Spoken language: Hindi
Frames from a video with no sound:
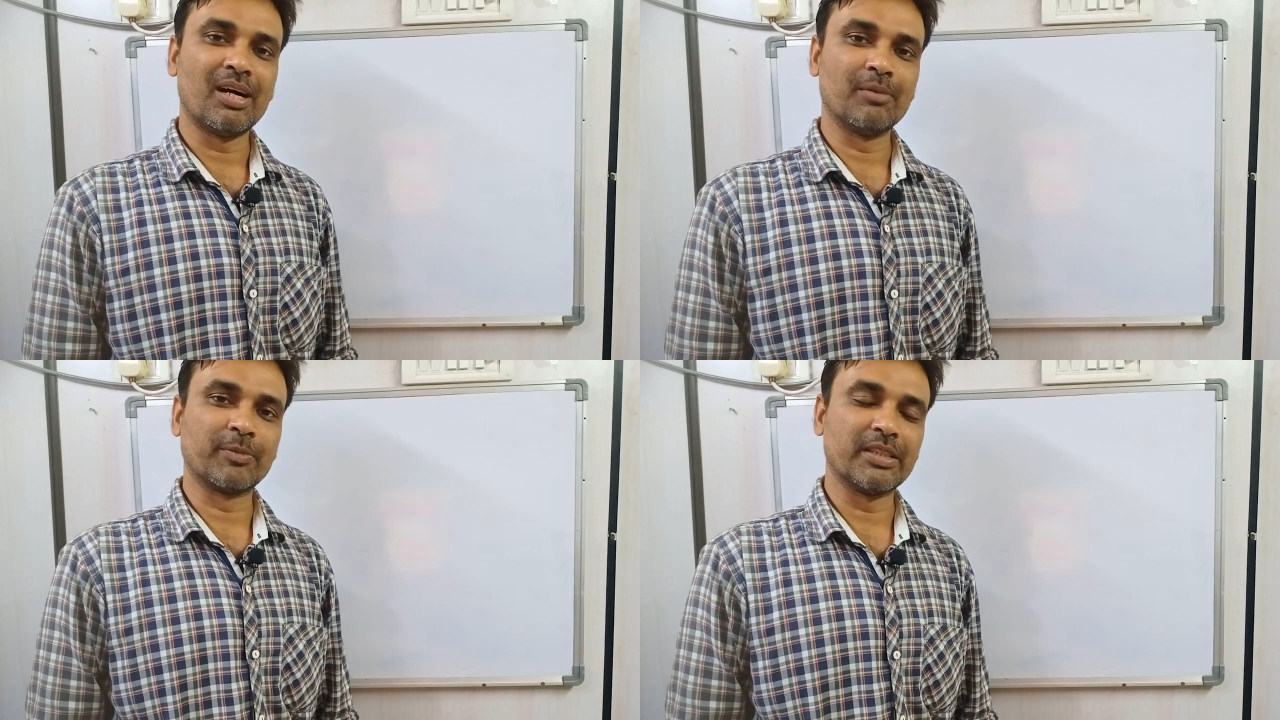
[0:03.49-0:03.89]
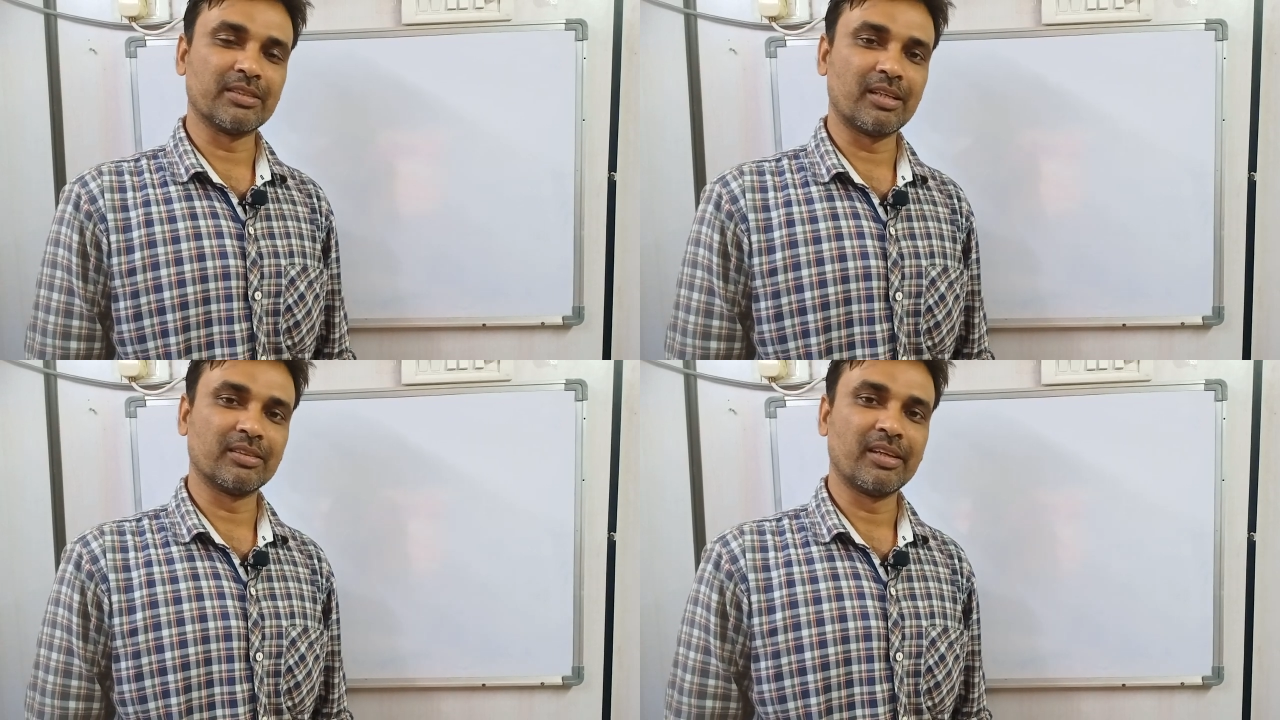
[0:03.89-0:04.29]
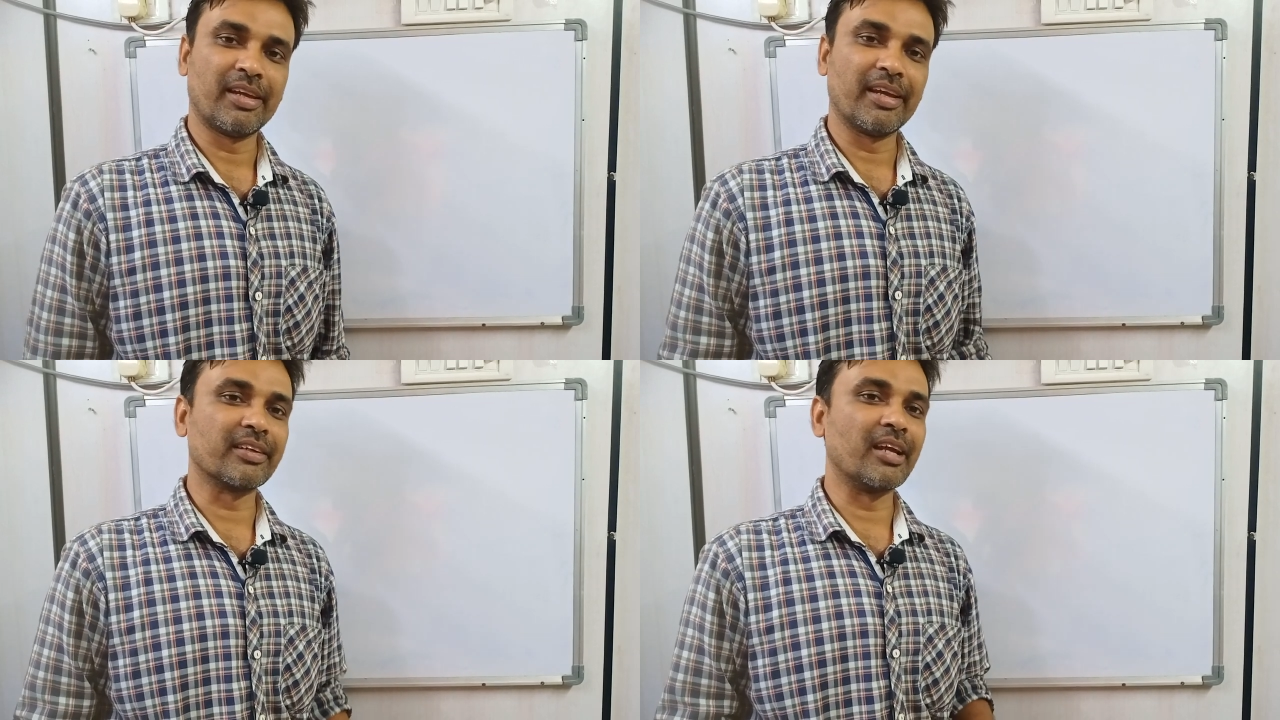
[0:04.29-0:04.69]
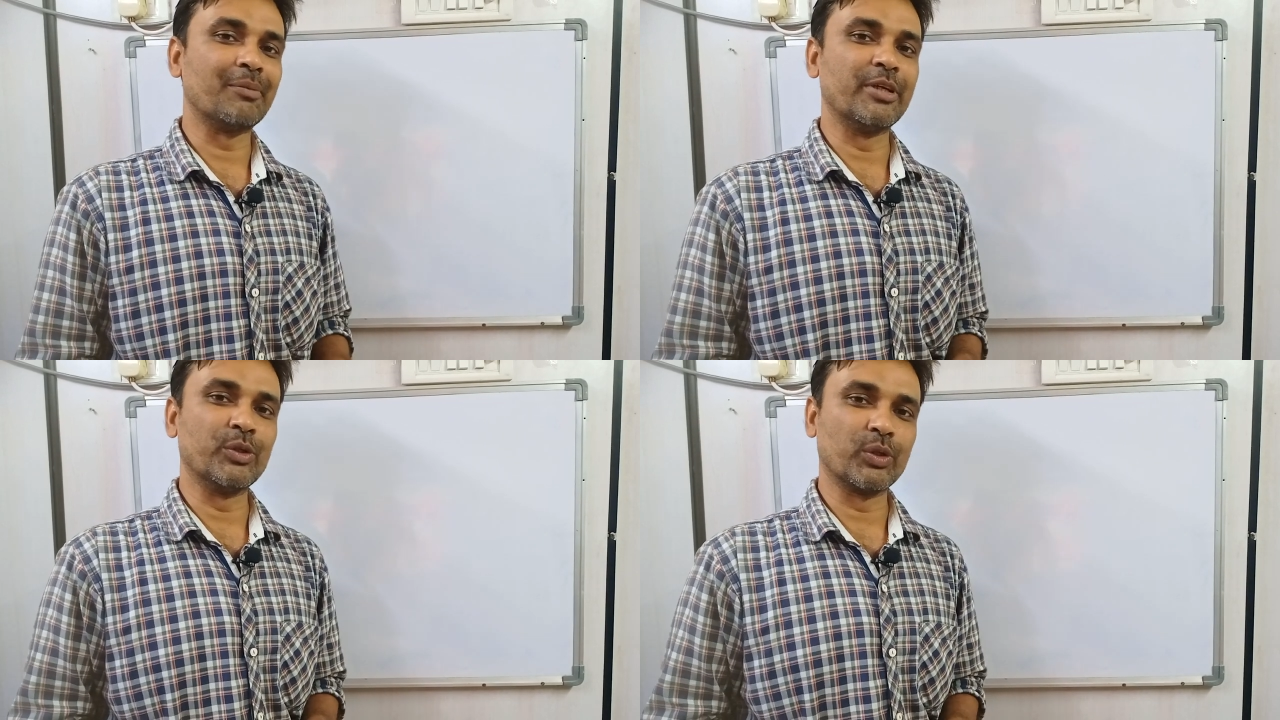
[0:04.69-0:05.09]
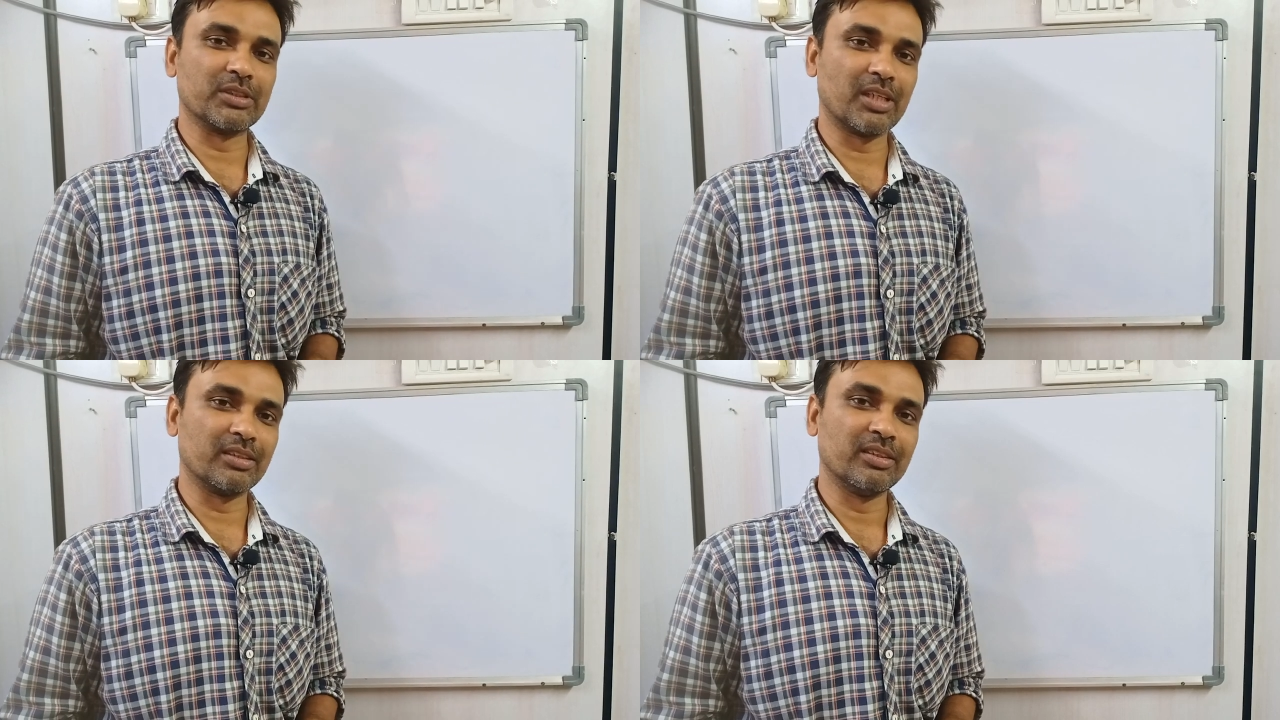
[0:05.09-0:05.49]
आपके साथ एक नए वीडियो के
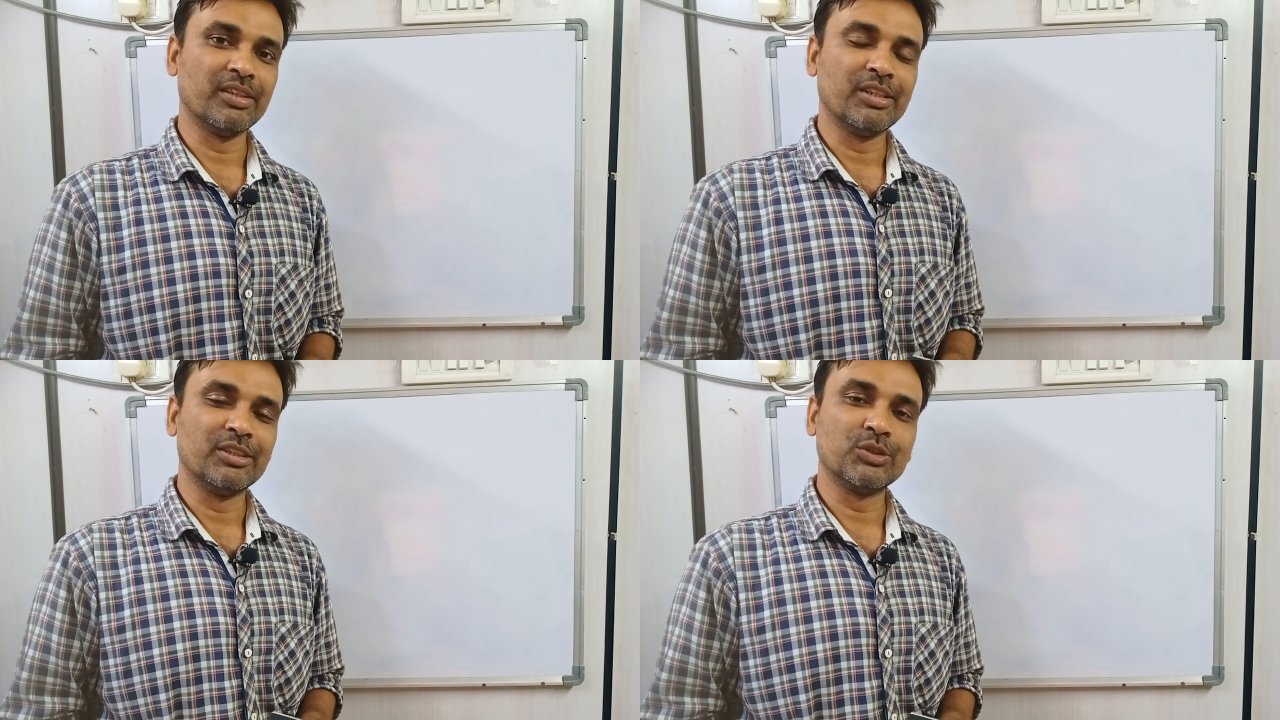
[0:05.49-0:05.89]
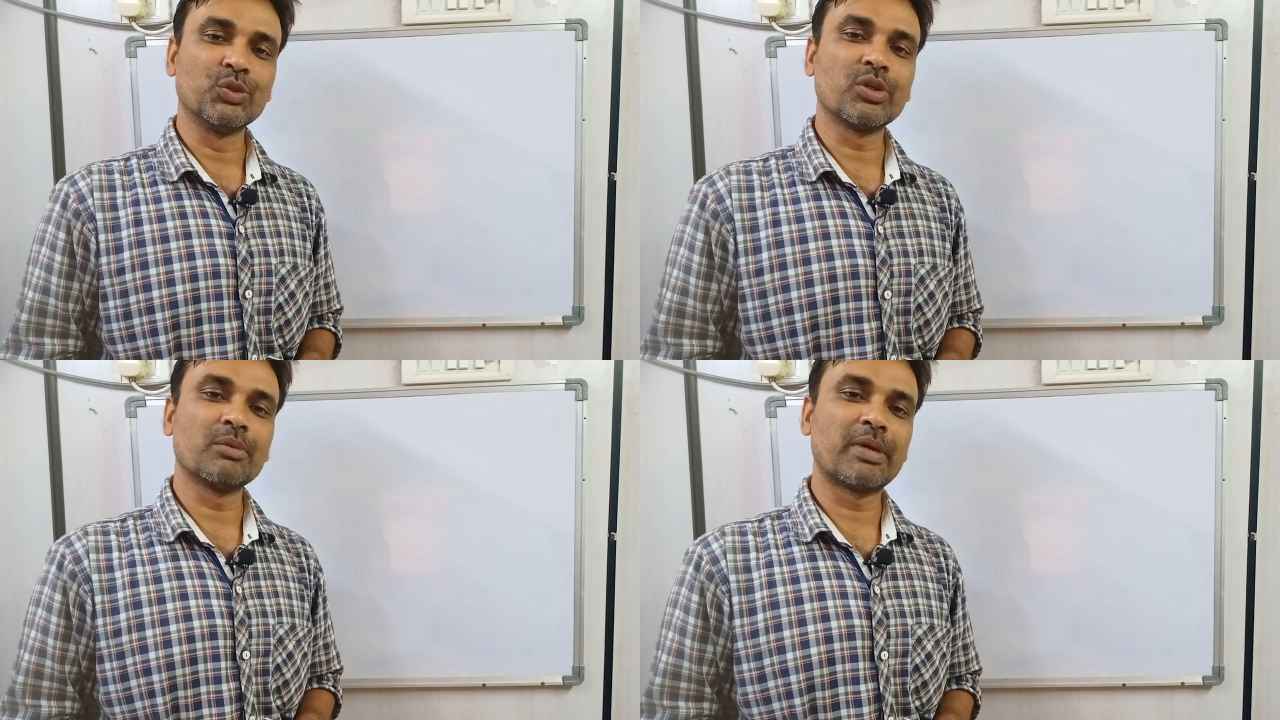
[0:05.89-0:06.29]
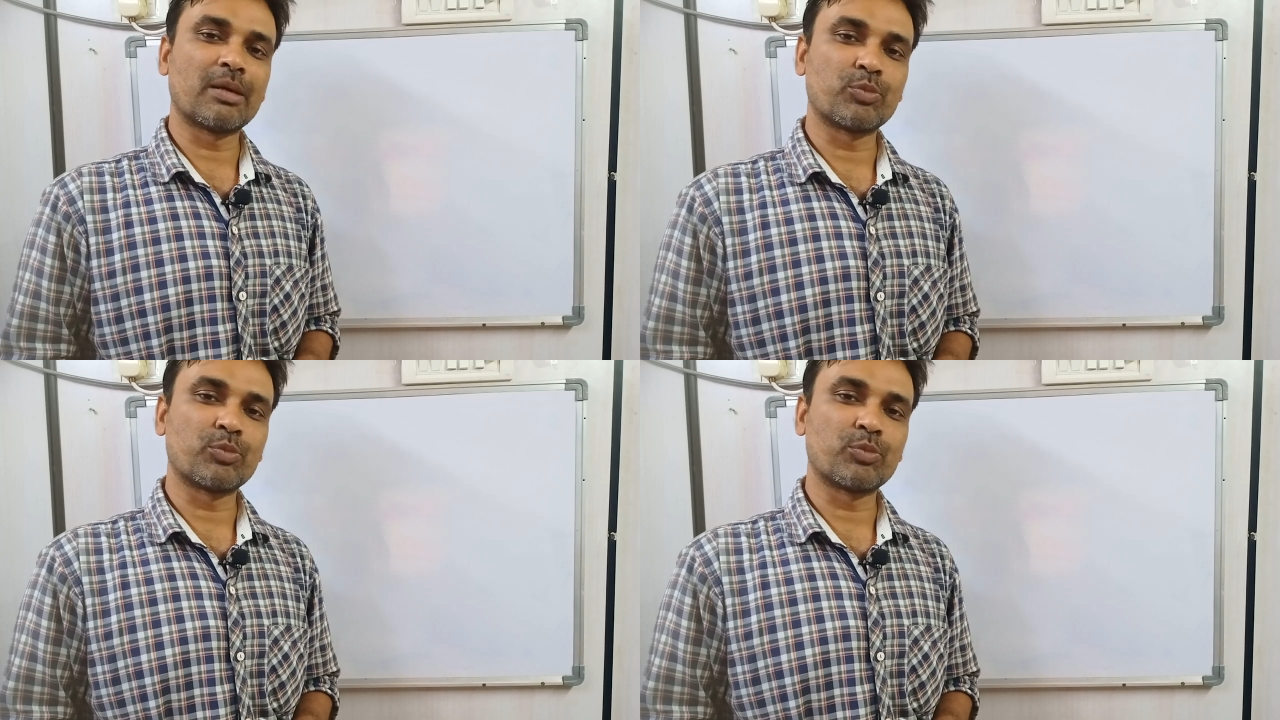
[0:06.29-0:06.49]
साथ जिन्होंने मेरा